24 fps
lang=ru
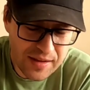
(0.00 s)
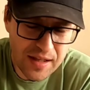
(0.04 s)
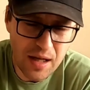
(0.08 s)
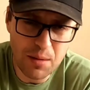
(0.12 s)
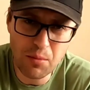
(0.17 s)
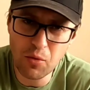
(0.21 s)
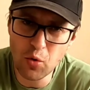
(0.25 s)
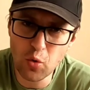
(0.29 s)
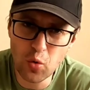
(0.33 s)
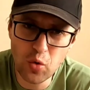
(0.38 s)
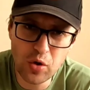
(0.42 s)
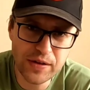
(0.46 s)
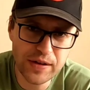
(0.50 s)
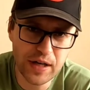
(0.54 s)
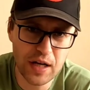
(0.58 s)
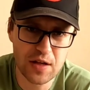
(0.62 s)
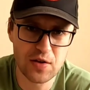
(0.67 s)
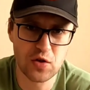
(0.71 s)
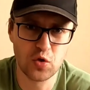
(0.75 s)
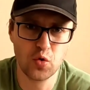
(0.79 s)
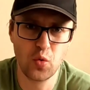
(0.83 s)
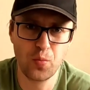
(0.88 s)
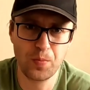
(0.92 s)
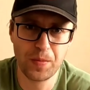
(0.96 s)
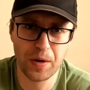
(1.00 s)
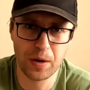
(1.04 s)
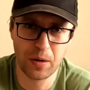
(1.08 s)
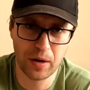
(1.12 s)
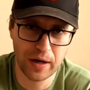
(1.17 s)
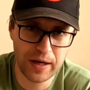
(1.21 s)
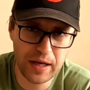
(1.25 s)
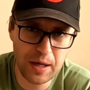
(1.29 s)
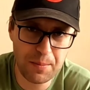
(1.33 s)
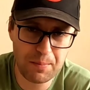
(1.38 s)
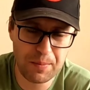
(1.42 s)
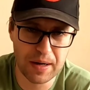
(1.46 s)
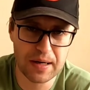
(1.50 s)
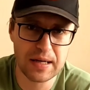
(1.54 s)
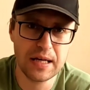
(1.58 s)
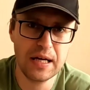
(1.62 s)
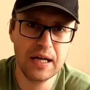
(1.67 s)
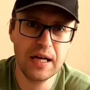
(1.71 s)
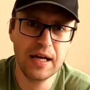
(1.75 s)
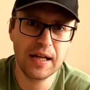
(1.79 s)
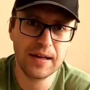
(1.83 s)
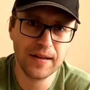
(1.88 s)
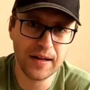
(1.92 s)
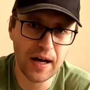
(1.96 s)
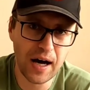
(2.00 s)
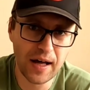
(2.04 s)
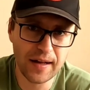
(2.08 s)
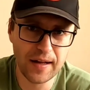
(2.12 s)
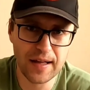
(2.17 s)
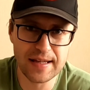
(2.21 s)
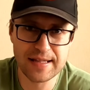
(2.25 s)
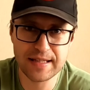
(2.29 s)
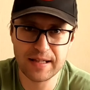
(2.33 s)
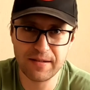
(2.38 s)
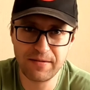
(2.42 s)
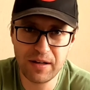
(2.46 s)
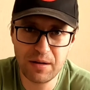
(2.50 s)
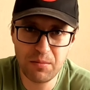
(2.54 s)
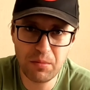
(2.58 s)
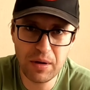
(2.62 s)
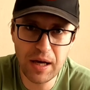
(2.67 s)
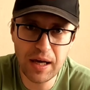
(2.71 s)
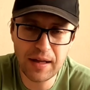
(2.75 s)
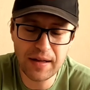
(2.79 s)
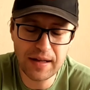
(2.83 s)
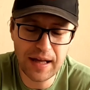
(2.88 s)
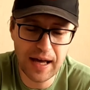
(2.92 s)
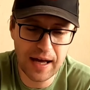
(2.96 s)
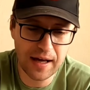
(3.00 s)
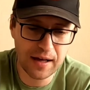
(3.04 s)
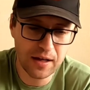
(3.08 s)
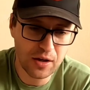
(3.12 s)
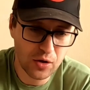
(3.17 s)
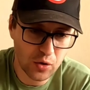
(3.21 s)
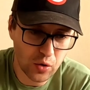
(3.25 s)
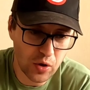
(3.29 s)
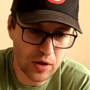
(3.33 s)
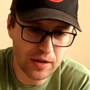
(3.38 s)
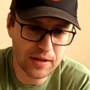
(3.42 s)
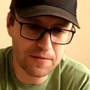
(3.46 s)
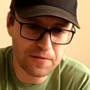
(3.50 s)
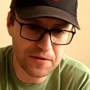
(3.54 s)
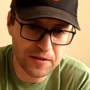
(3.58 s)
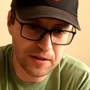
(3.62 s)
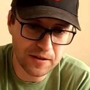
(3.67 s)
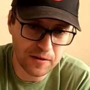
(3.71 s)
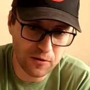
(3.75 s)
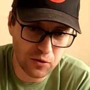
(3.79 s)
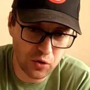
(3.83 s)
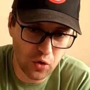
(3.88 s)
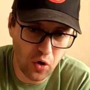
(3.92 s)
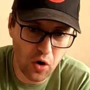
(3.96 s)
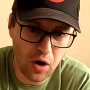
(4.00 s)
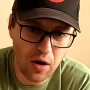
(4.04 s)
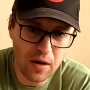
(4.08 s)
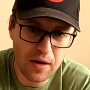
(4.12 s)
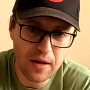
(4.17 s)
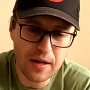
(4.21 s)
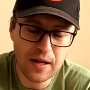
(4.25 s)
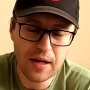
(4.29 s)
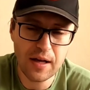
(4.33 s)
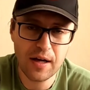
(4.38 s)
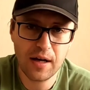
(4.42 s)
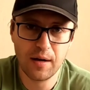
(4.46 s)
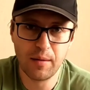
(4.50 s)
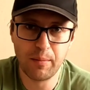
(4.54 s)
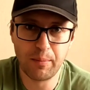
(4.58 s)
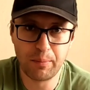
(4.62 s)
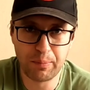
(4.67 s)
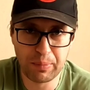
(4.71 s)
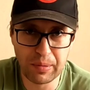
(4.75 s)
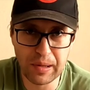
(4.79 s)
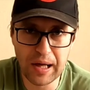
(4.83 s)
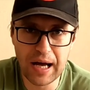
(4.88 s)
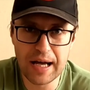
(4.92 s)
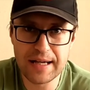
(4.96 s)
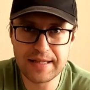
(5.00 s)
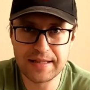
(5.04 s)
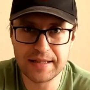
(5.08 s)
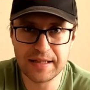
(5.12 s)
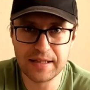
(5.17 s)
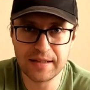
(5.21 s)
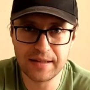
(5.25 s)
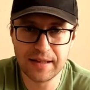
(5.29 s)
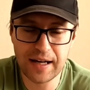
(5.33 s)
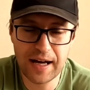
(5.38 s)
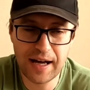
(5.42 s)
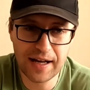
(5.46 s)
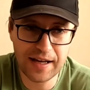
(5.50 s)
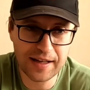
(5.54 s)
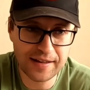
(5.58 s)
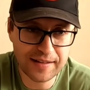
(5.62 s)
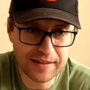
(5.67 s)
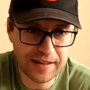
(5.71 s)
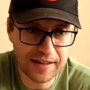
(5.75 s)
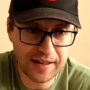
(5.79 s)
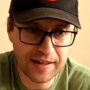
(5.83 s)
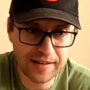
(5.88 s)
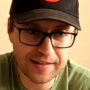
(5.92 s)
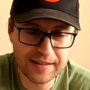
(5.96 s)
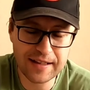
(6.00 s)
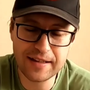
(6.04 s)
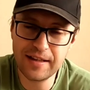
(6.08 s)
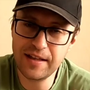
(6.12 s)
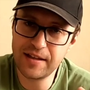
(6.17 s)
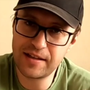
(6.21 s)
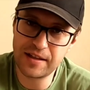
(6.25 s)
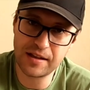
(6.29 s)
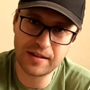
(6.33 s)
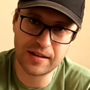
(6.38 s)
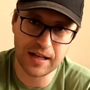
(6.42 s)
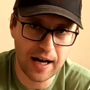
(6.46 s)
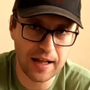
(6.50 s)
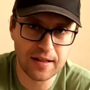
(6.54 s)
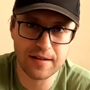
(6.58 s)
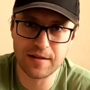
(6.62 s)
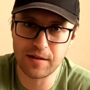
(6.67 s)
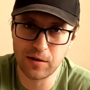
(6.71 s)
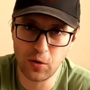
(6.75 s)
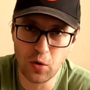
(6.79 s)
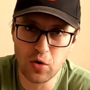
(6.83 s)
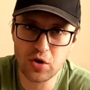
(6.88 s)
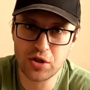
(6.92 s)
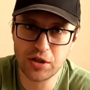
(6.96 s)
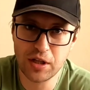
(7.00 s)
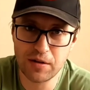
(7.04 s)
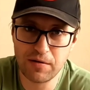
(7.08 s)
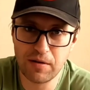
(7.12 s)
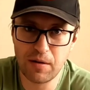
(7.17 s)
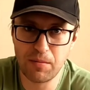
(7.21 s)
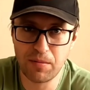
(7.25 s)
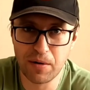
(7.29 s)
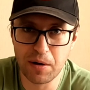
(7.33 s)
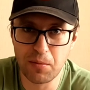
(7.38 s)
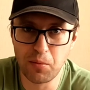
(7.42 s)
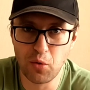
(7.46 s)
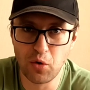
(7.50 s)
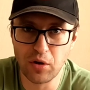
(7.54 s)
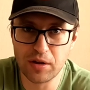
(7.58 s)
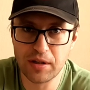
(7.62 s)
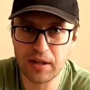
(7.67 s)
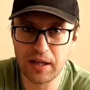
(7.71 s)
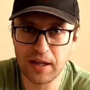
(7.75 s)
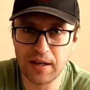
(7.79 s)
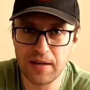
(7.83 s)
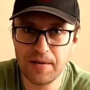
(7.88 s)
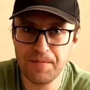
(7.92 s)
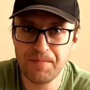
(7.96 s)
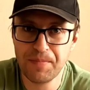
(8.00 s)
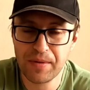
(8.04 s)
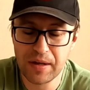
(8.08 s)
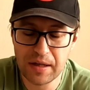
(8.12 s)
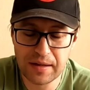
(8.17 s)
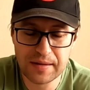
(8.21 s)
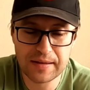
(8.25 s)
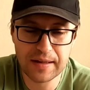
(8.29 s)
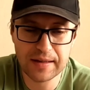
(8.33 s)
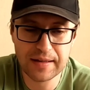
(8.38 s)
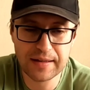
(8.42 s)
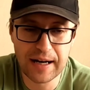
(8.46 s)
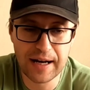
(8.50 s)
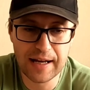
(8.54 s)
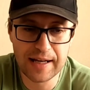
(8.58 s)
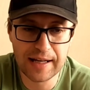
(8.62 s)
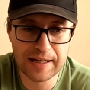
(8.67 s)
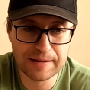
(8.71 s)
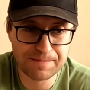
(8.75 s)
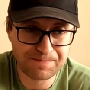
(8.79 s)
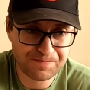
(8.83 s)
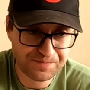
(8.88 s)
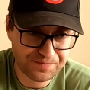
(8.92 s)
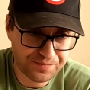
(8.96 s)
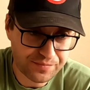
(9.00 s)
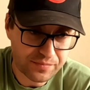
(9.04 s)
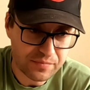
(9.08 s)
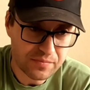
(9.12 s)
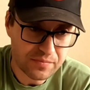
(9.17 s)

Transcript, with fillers: там ультра, супер, гипер, нано, современная, но это все равно пластик, да, это, это не титан сложный в обработке и так далее.